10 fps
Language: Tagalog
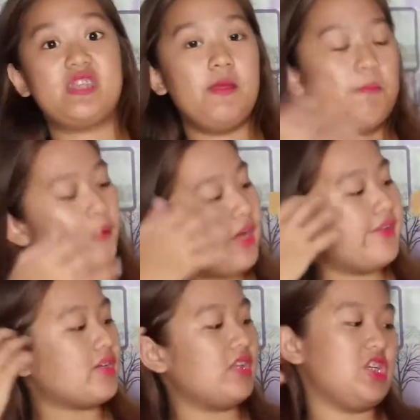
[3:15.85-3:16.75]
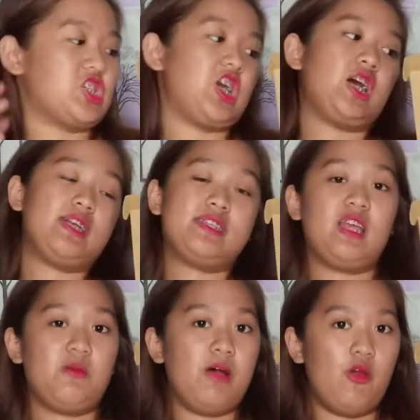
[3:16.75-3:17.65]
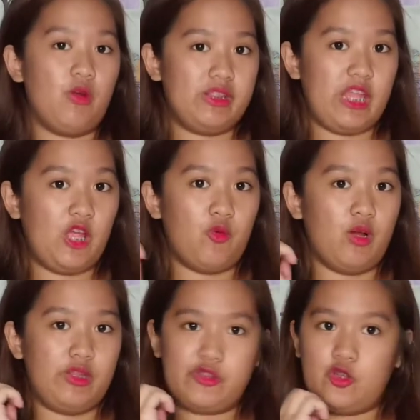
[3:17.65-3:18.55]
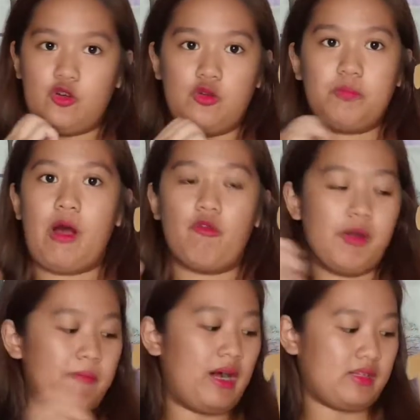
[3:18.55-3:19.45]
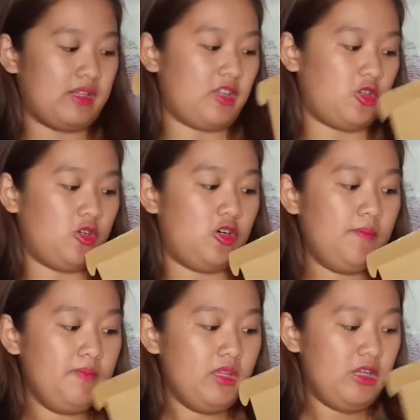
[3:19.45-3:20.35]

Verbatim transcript: Same product din siya kasi nga buy one take one tong power bank na to.